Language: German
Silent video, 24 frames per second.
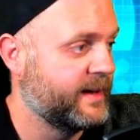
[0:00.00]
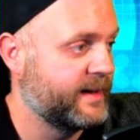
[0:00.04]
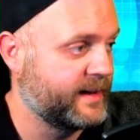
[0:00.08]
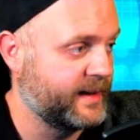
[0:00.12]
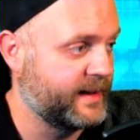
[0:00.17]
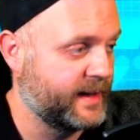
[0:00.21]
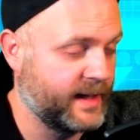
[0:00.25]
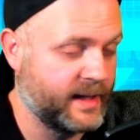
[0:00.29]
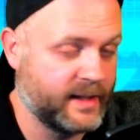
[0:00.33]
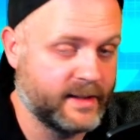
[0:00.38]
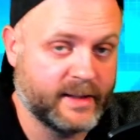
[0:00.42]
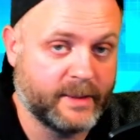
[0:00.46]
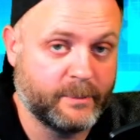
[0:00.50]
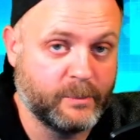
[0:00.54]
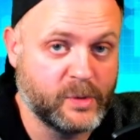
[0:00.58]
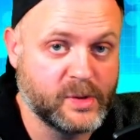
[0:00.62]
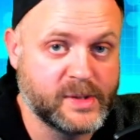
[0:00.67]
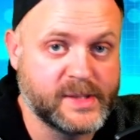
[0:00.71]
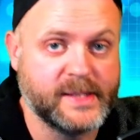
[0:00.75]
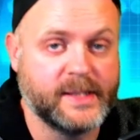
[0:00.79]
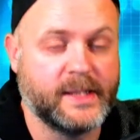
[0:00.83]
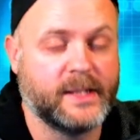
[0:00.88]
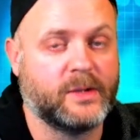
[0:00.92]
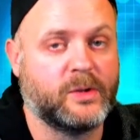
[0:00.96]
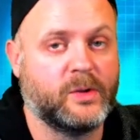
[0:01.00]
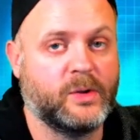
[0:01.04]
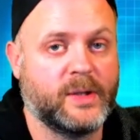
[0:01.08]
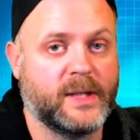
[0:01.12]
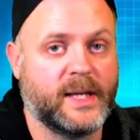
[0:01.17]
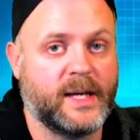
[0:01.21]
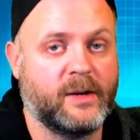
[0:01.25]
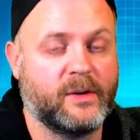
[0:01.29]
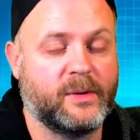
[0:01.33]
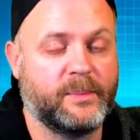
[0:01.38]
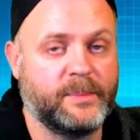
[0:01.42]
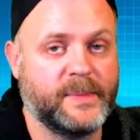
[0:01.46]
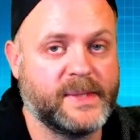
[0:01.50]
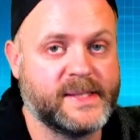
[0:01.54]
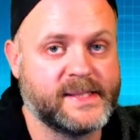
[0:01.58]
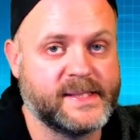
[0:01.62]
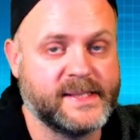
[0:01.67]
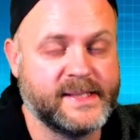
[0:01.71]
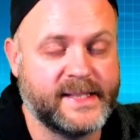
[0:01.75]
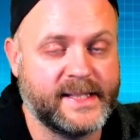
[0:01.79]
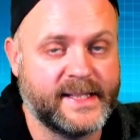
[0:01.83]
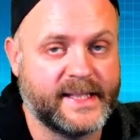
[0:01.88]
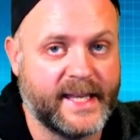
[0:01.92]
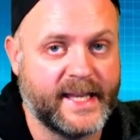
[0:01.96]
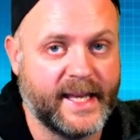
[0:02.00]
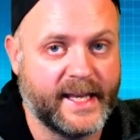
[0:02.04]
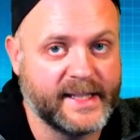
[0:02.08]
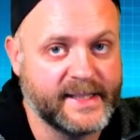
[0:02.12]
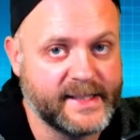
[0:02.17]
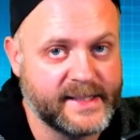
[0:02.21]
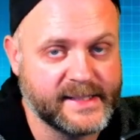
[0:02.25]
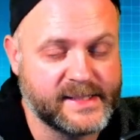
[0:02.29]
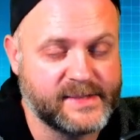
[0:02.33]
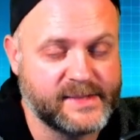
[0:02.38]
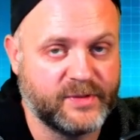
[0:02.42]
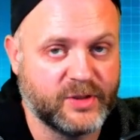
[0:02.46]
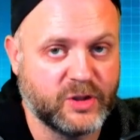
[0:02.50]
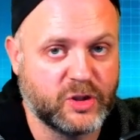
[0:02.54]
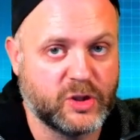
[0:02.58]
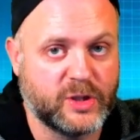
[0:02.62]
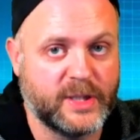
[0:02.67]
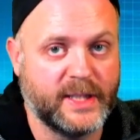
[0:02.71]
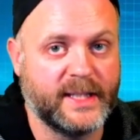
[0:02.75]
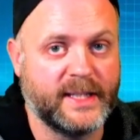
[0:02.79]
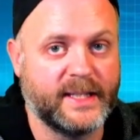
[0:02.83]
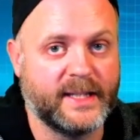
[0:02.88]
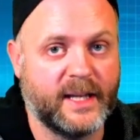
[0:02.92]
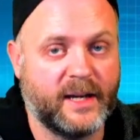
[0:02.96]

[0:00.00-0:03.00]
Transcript: Ja, da müsst ihr natürlich auch ein bisschen die Candles verstehen.